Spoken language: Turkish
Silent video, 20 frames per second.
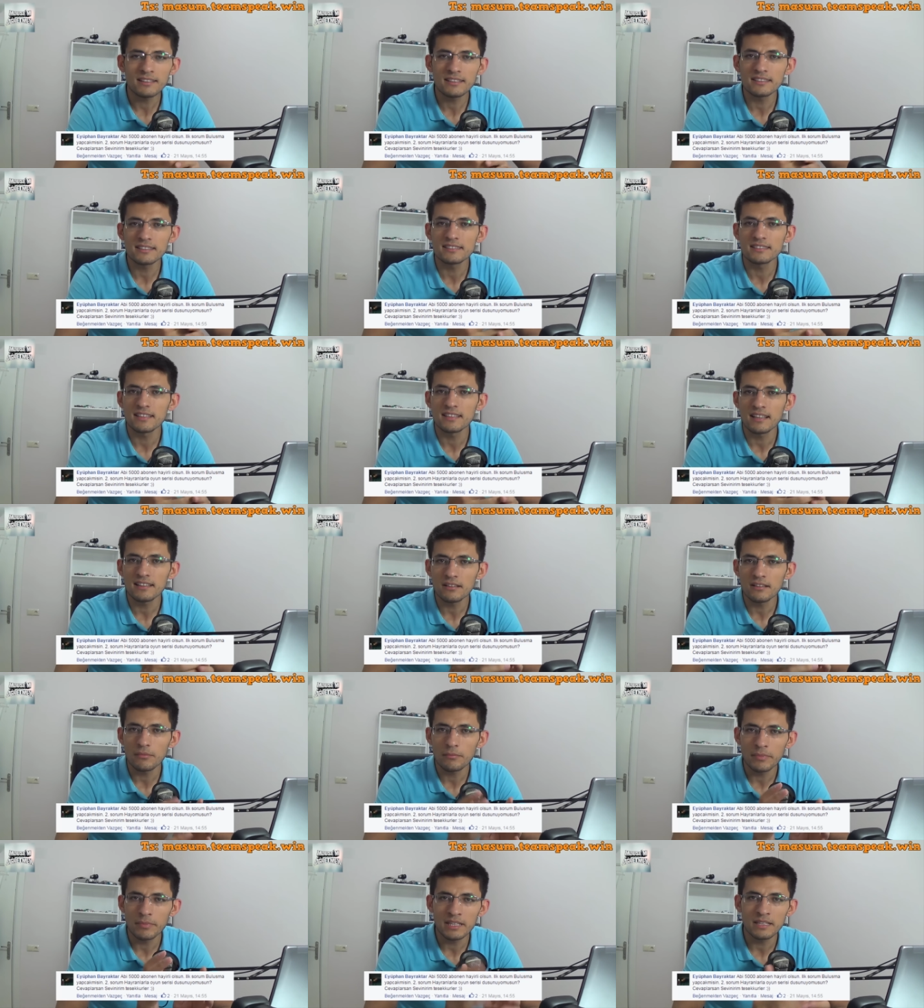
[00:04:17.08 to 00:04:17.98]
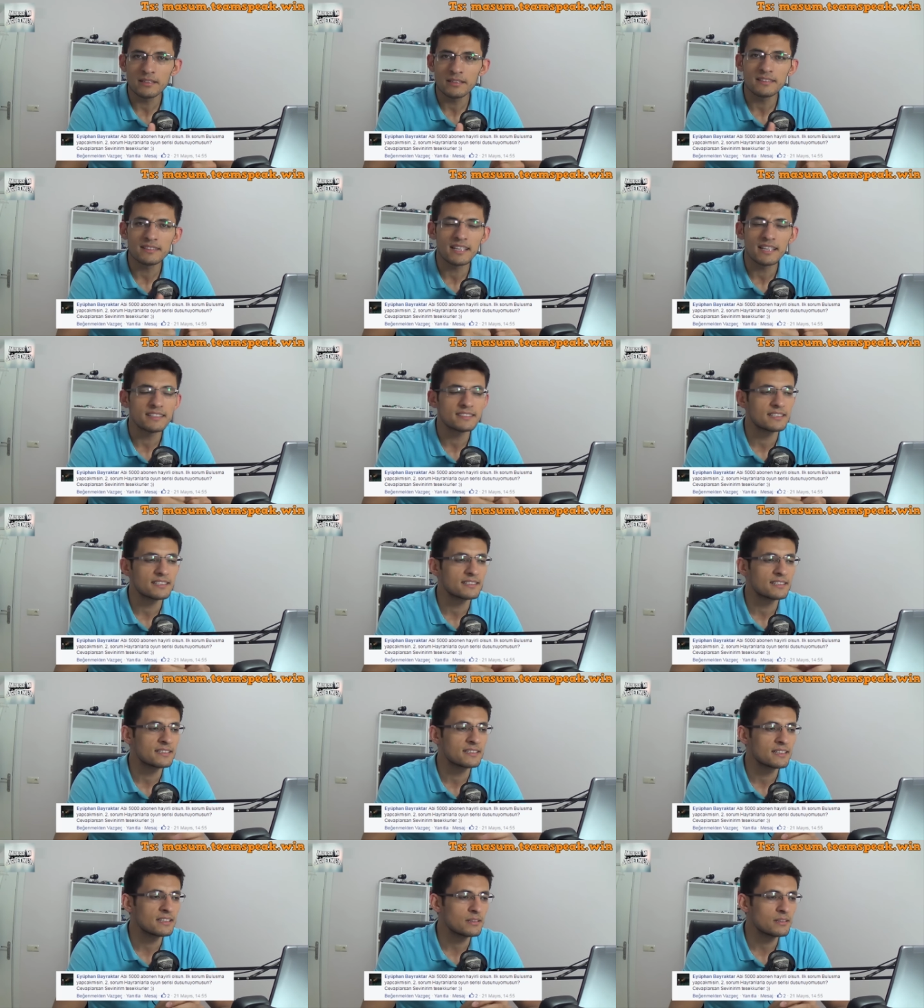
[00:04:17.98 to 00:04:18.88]
adresinden beni
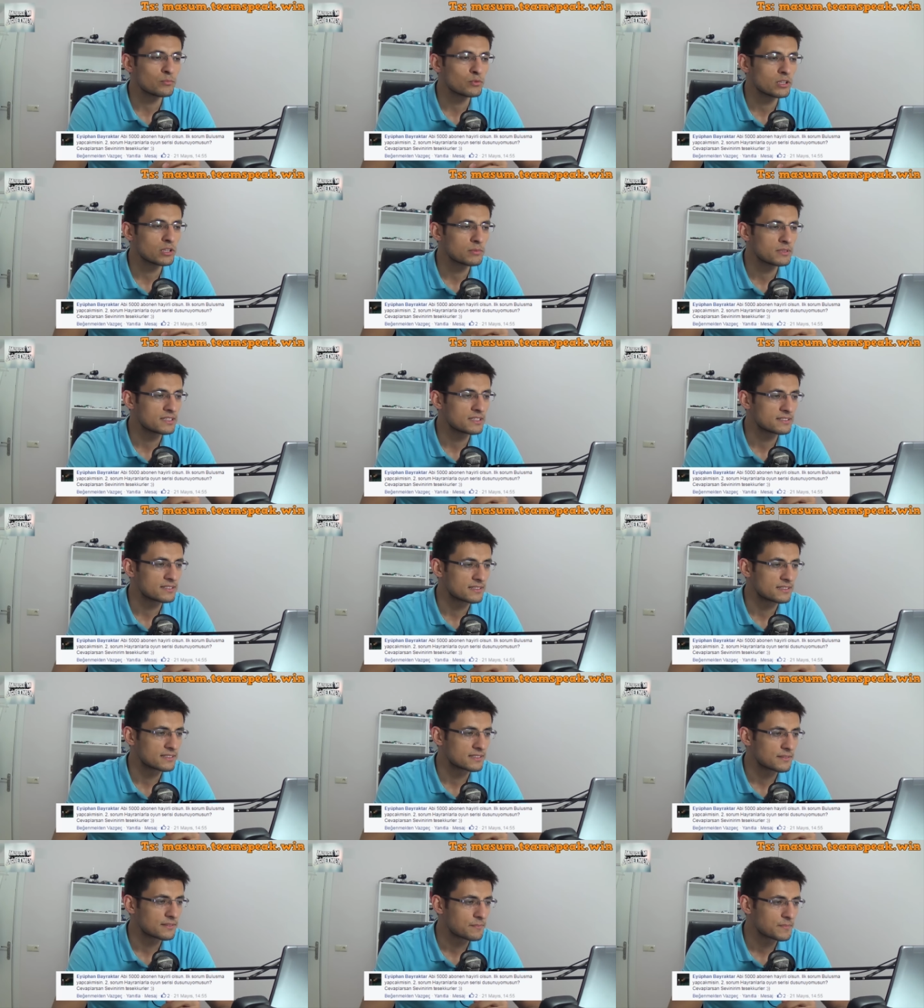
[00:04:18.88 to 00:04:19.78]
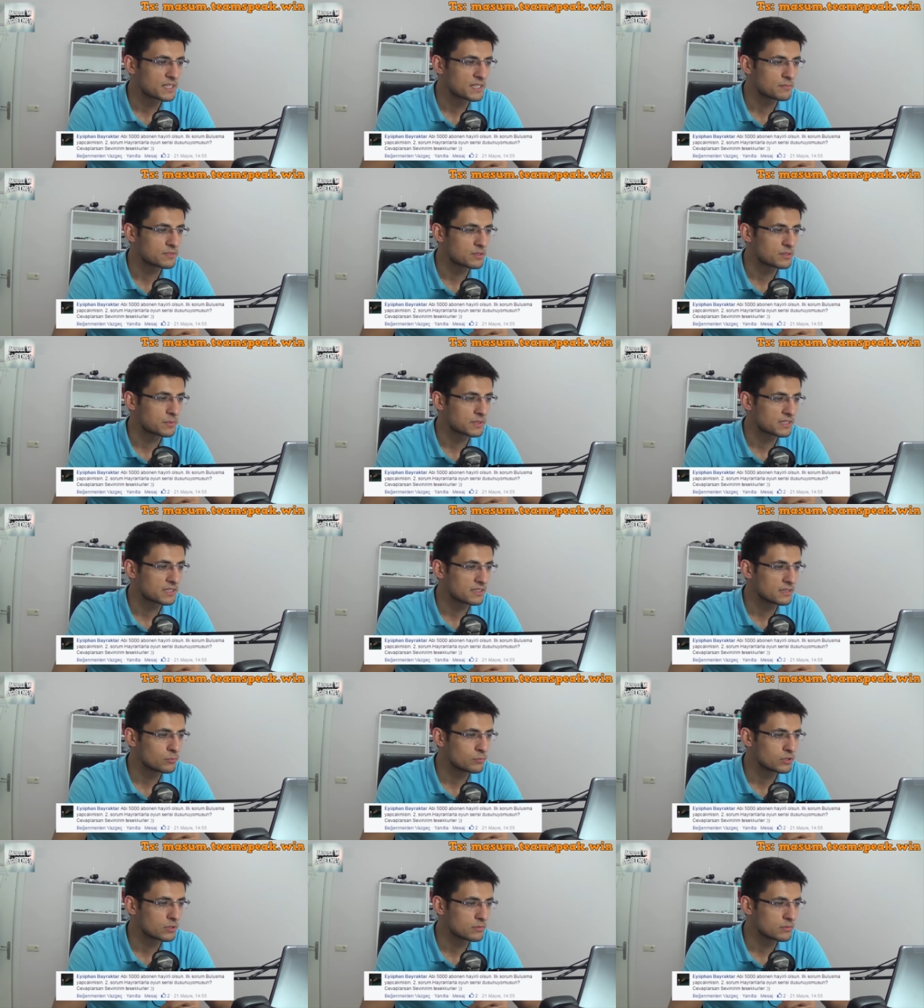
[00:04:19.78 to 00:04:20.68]
TS'de de bulabilirsiniz.
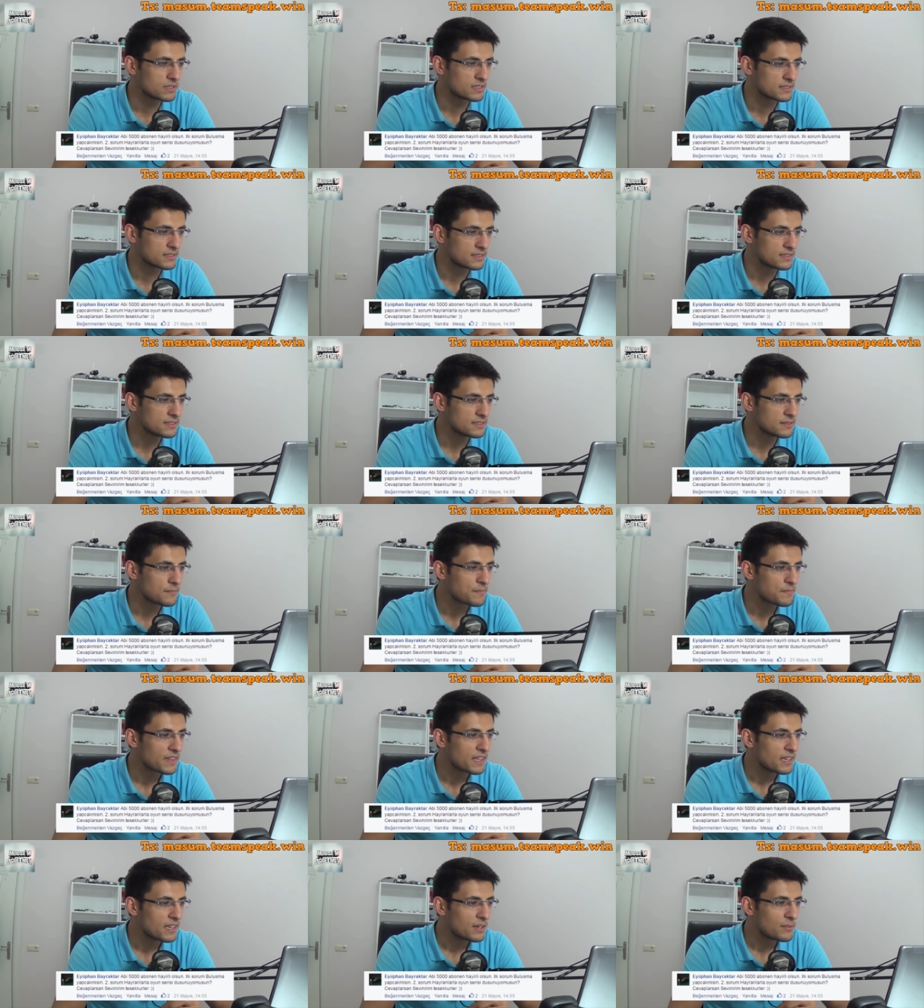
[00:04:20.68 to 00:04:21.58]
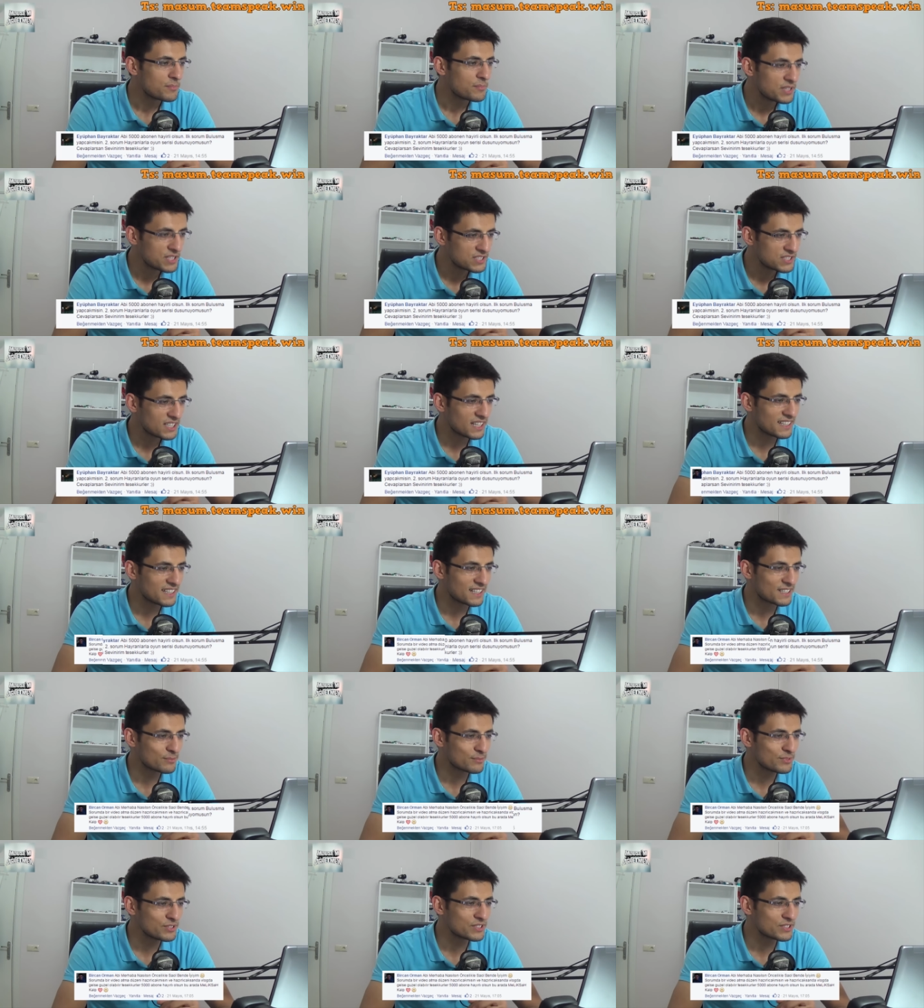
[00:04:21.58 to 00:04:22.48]
Teamspeak'te de bulabilirsiniz.
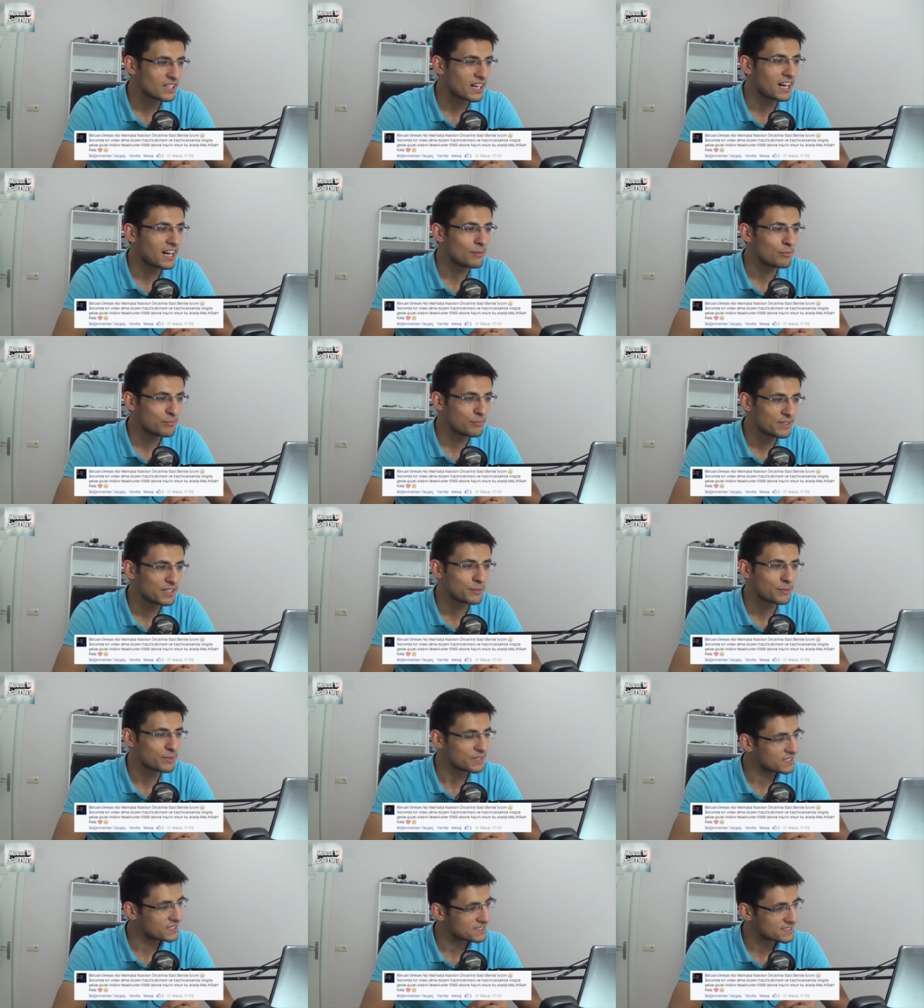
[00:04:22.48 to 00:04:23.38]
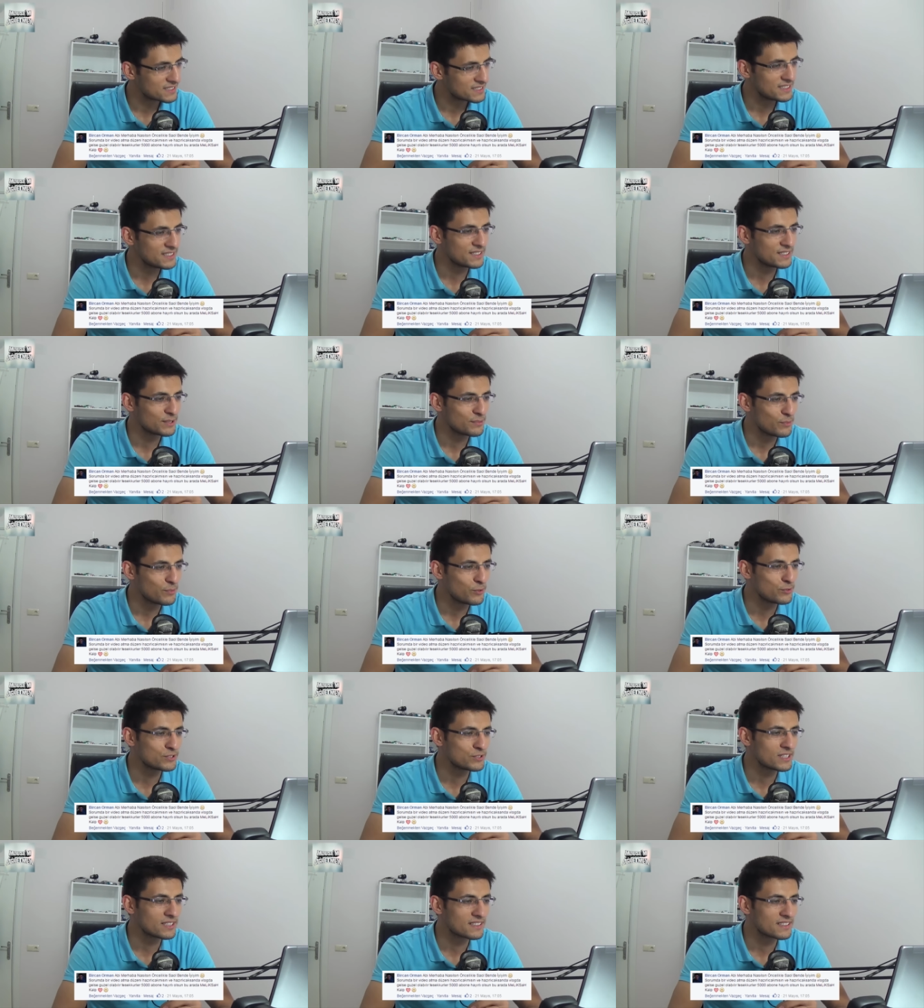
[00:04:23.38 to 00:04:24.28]
Bircan yazmış. Abi merhaba nasılsın
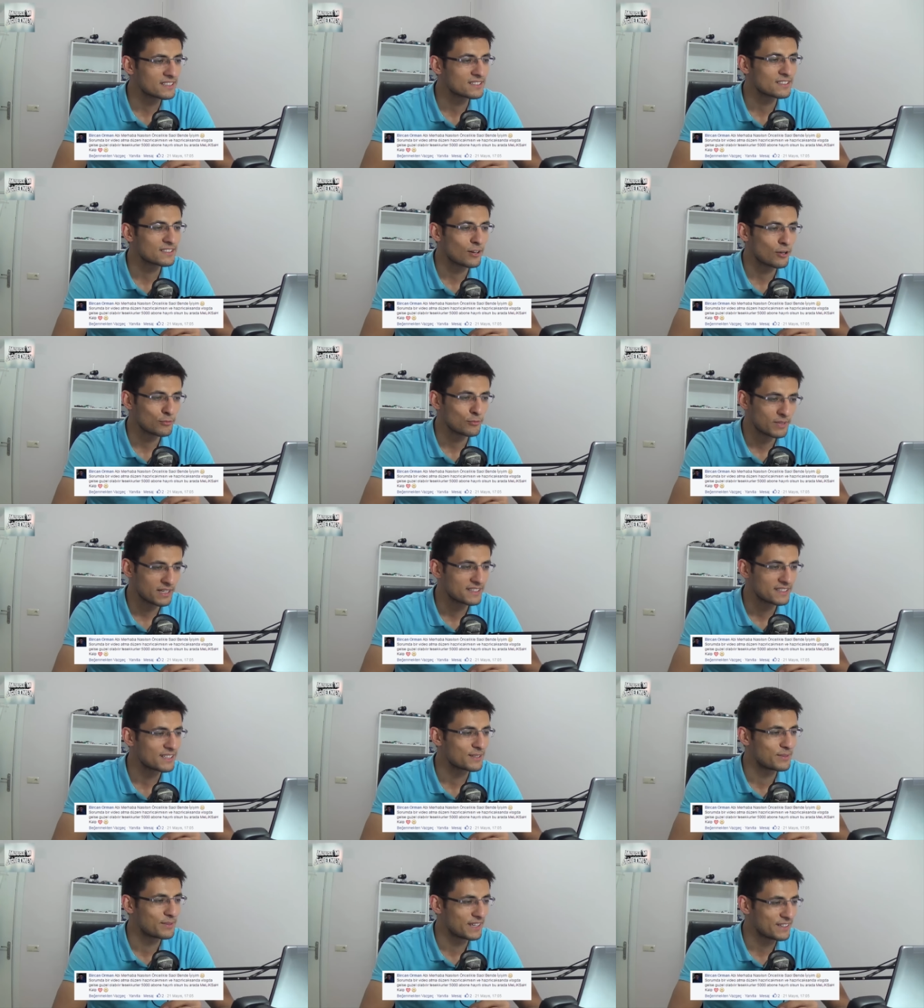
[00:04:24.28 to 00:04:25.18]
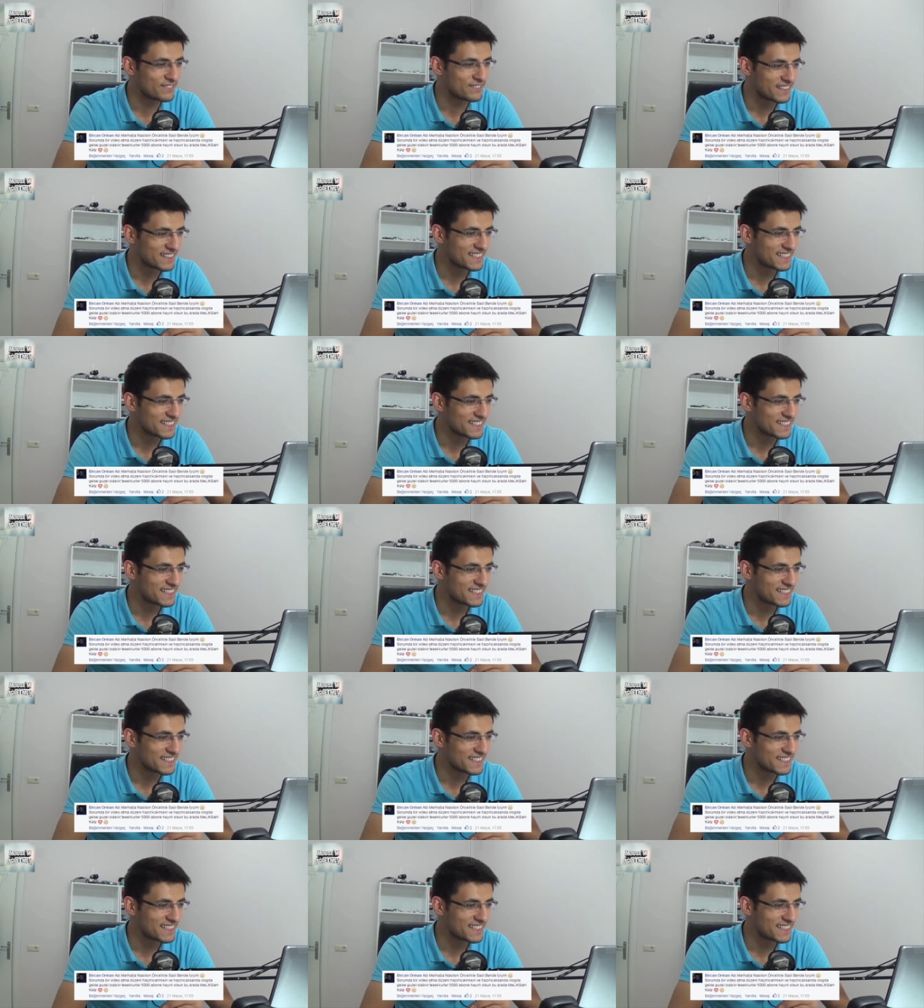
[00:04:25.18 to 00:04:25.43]
iyiyim. Öncelikle sağ ol ben deyim